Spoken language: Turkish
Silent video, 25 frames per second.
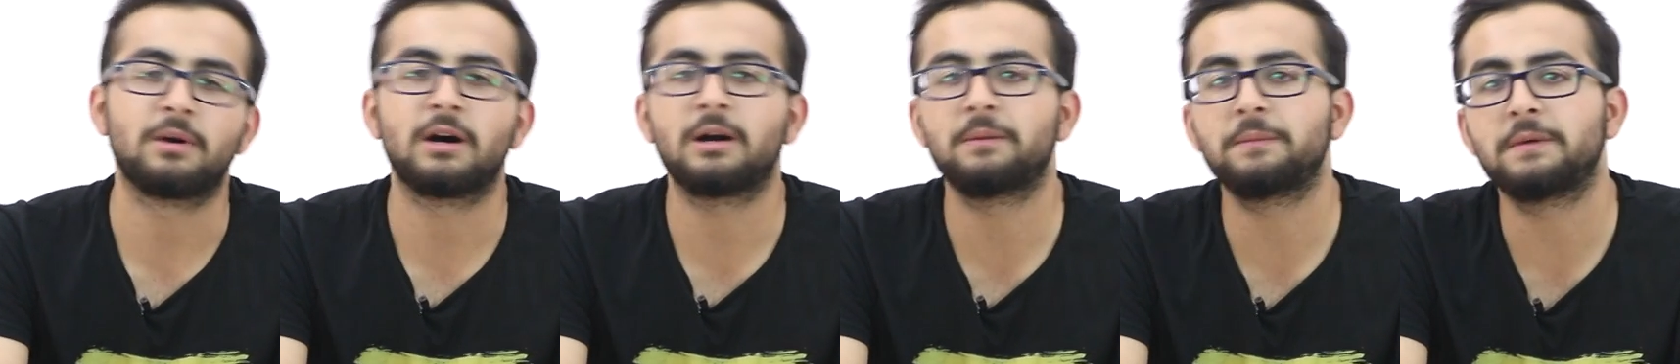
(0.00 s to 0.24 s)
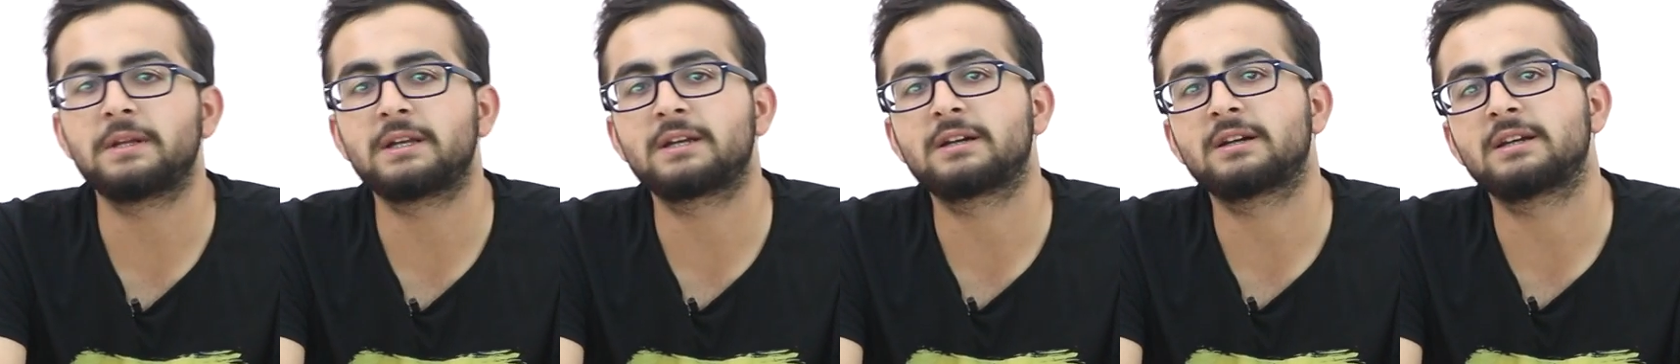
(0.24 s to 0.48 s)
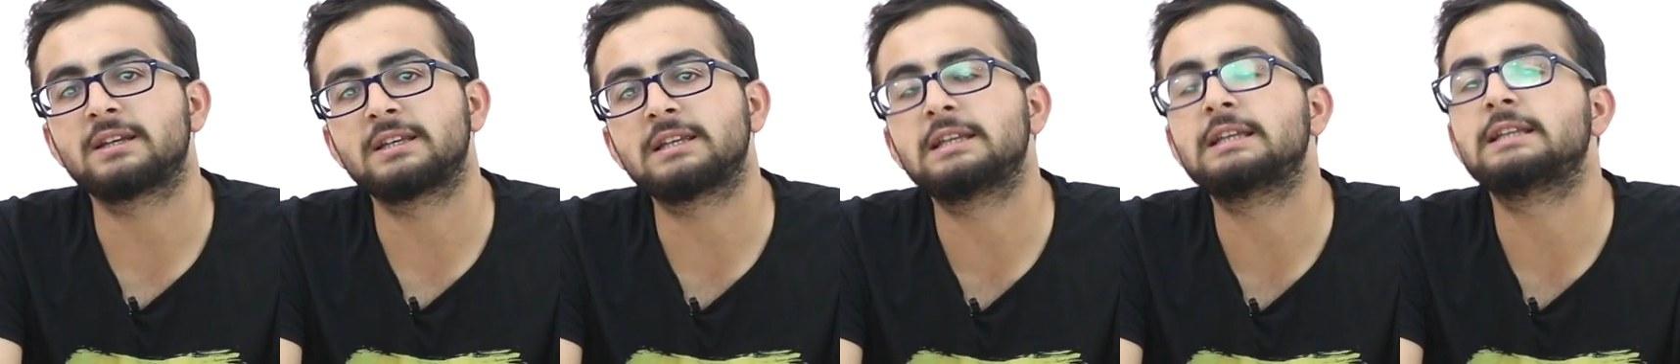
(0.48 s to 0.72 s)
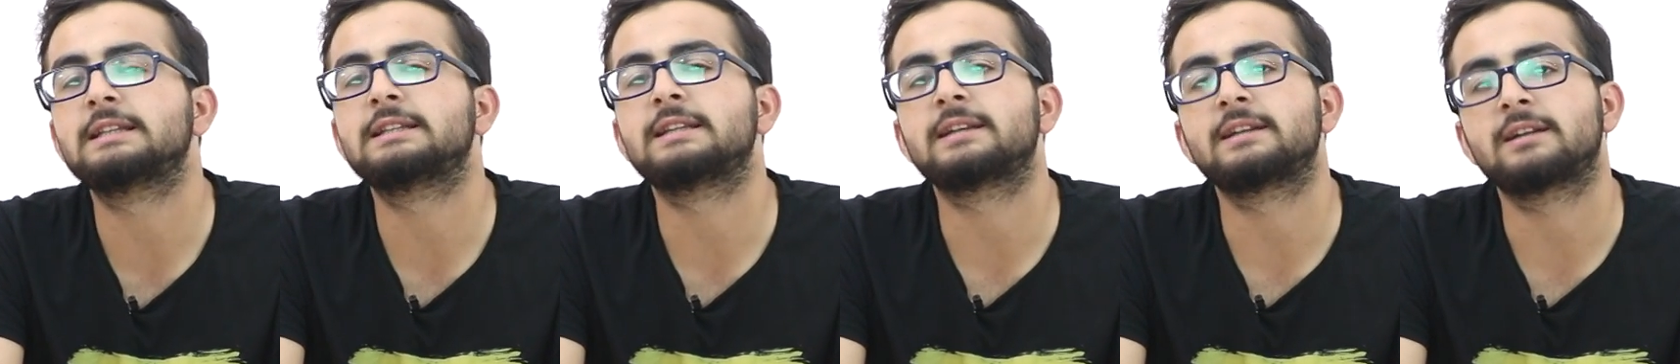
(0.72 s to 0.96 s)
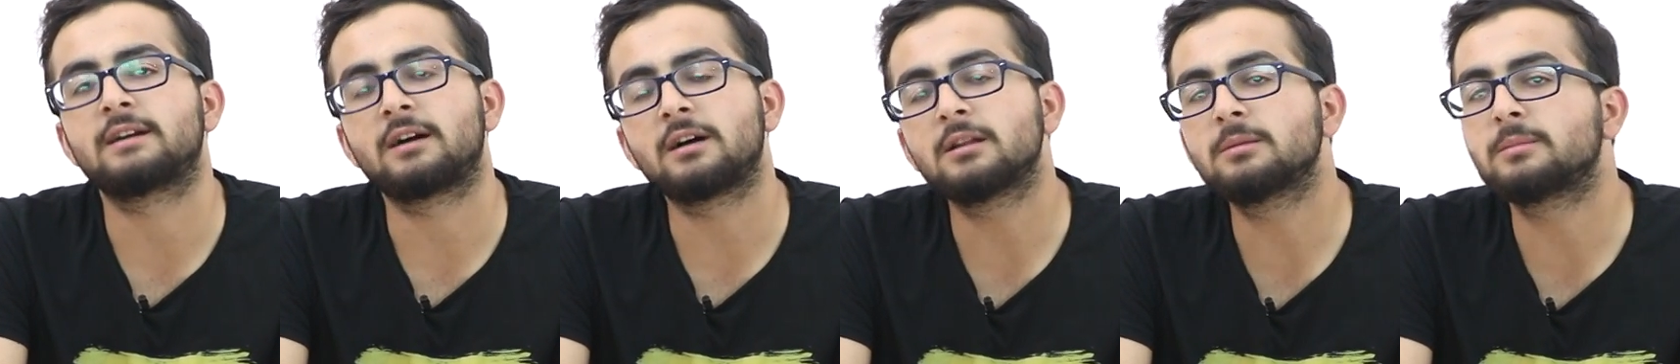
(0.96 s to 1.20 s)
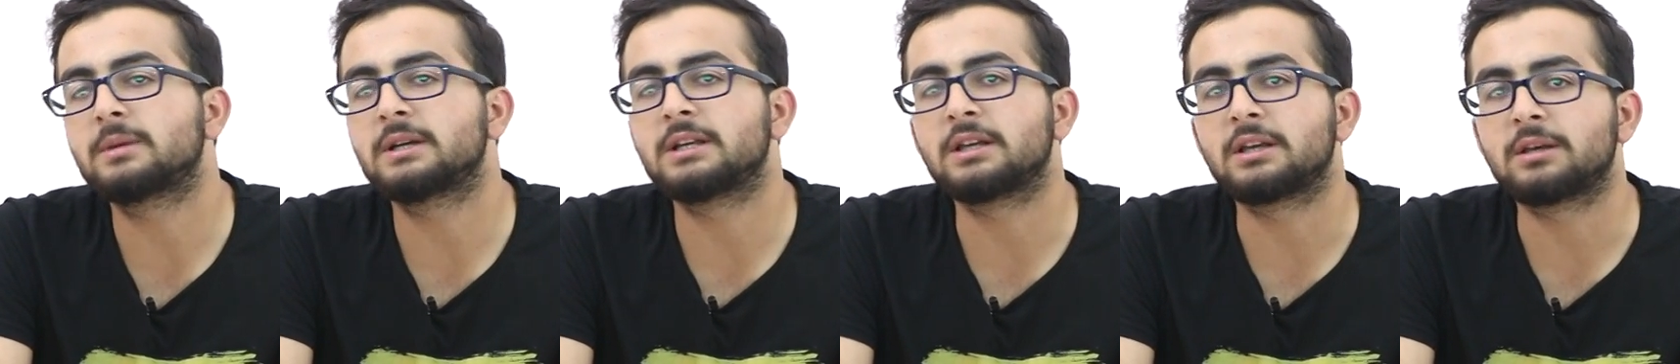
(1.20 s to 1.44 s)
Amerika, İngiltere,
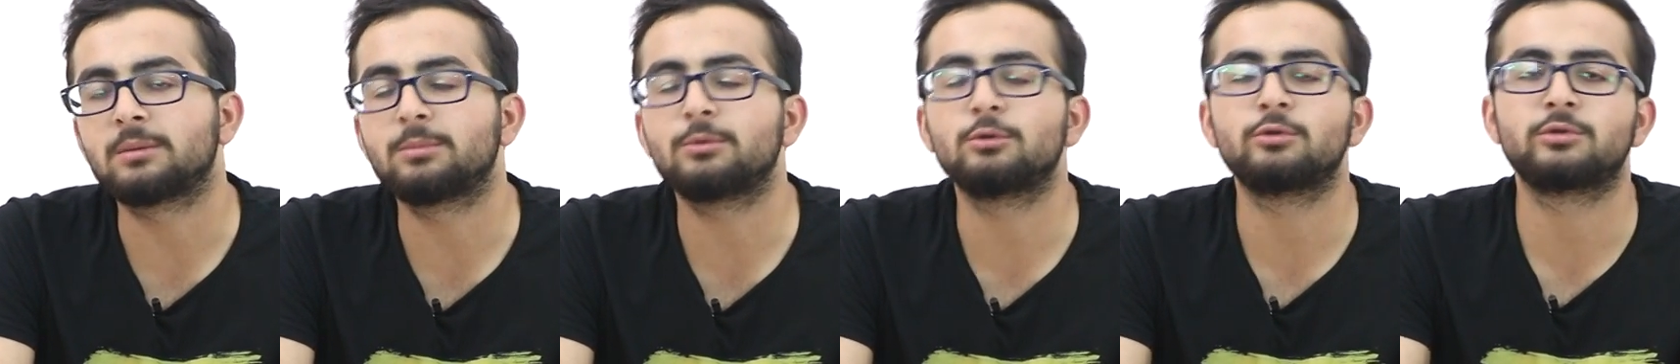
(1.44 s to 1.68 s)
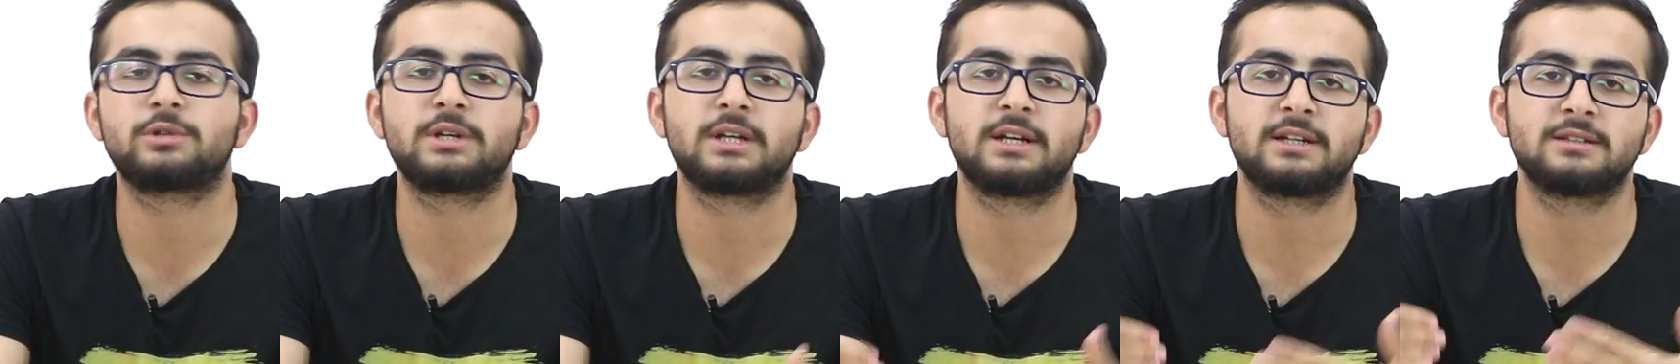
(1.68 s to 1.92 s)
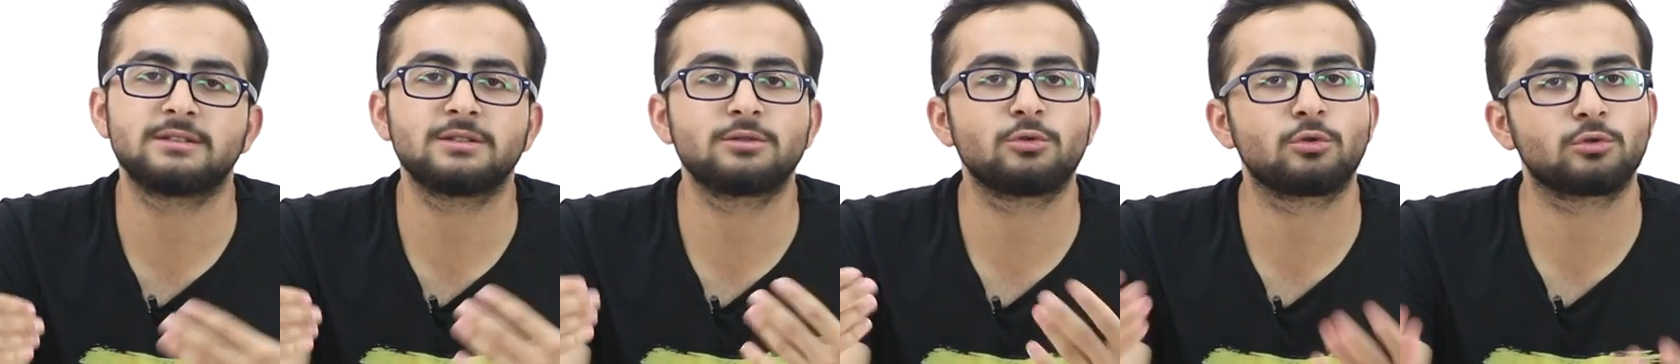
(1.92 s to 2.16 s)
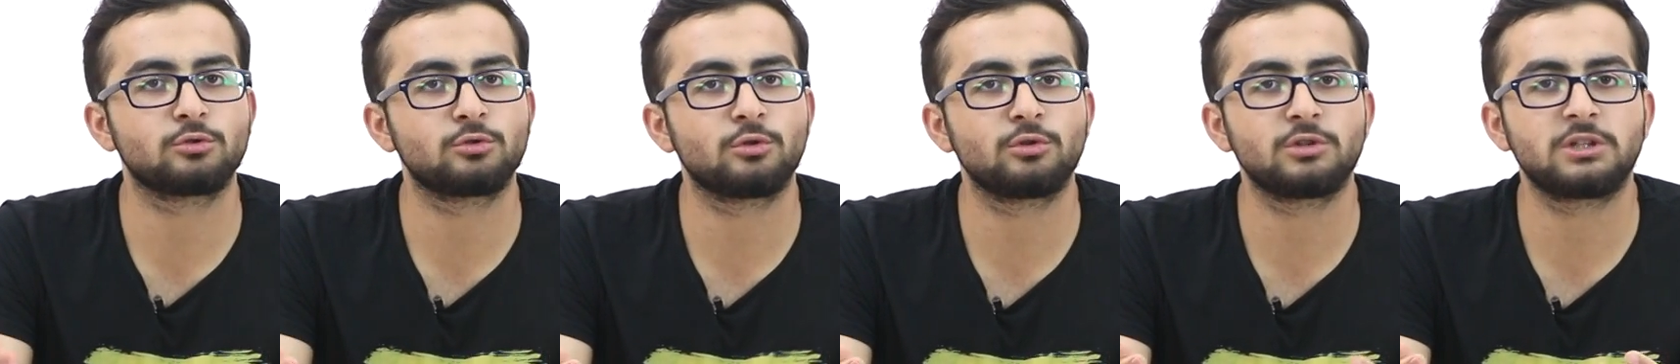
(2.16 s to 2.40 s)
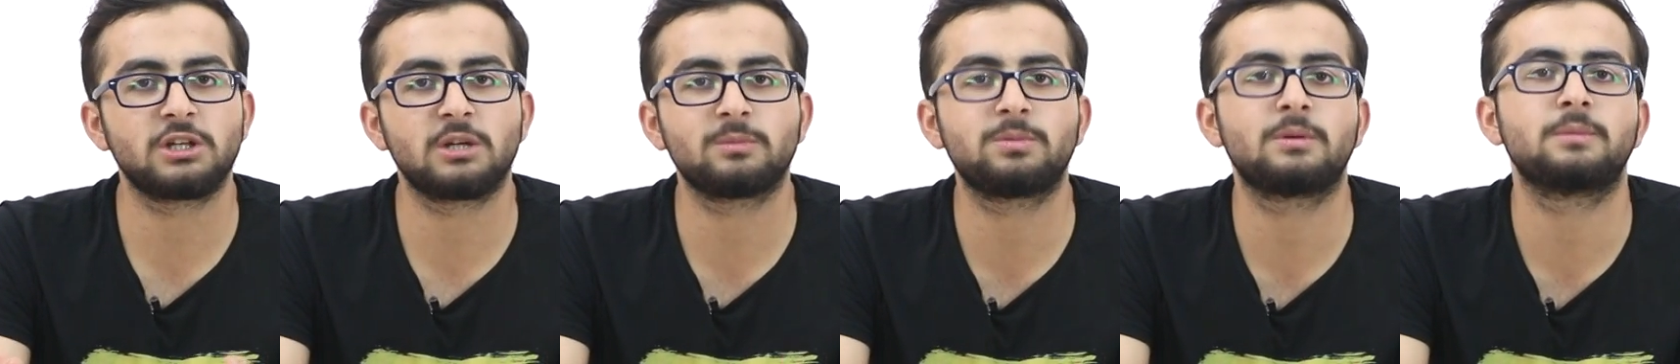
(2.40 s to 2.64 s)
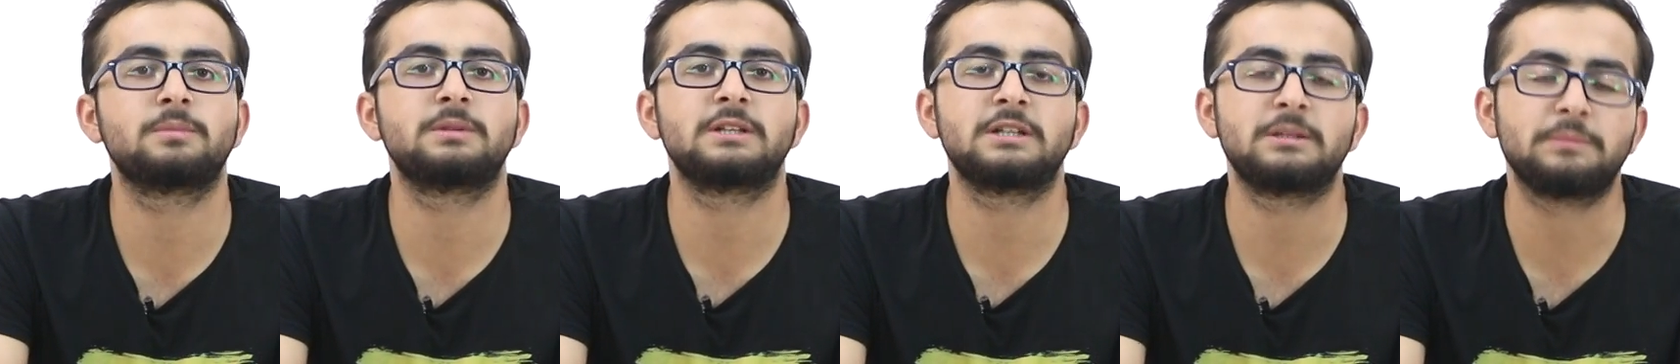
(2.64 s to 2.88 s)
Almanya gibi ülkelerde doktorluk
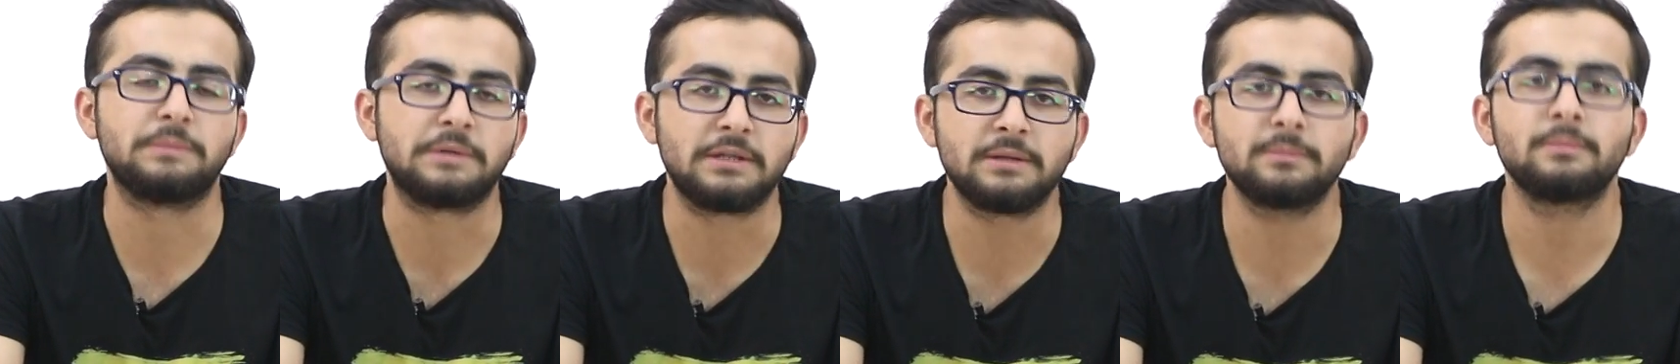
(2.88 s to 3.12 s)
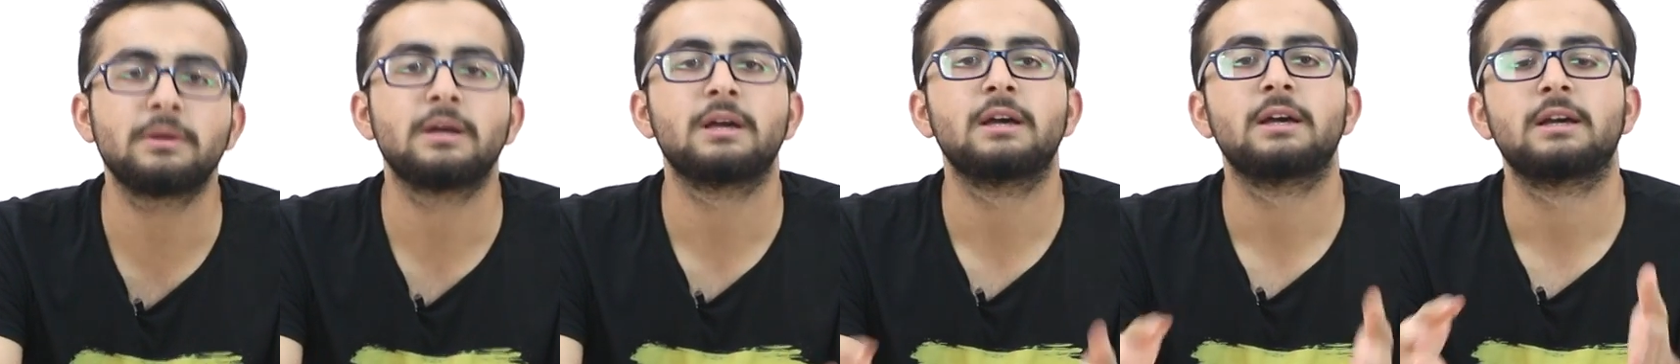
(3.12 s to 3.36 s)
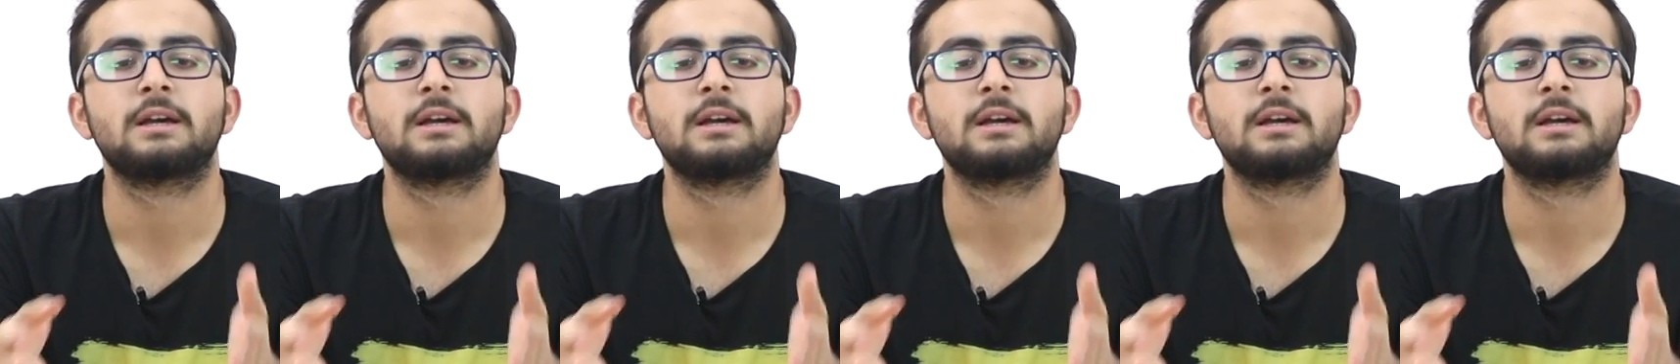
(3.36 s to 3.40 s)
yapabilir miyim?